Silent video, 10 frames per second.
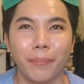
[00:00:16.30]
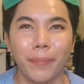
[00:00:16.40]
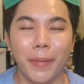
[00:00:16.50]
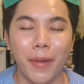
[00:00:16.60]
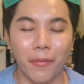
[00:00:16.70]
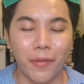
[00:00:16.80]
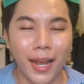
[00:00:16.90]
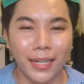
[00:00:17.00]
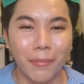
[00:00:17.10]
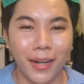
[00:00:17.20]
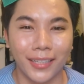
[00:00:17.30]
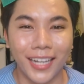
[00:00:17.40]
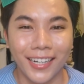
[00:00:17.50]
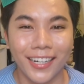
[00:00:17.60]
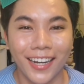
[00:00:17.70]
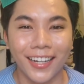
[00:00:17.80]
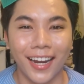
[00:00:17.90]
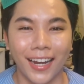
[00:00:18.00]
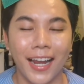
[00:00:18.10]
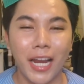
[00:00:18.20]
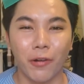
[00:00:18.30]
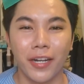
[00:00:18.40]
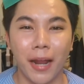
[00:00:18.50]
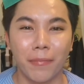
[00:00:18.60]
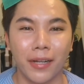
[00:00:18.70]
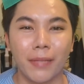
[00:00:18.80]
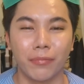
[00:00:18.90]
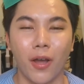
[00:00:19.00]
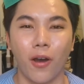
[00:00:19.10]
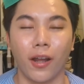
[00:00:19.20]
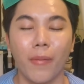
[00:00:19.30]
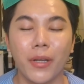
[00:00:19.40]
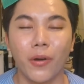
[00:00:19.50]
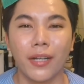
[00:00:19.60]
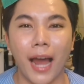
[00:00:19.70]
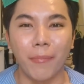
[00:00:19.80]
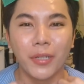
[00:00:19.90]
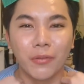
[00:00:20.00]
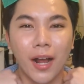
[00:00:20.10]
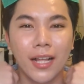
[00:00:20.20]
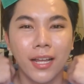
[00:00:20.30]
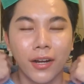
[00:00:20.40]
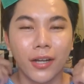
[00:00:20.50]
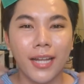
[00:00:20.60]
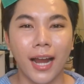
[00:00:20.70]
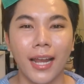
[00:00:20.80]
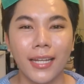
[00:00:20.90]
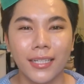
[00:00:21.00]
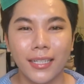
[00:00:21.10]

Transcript: เป็นแบบว่ากำลังใจเล็กๆอะให้เราได้ทำคลิปต่อแล้วก็มีคนถามถึงว่า เอออยากให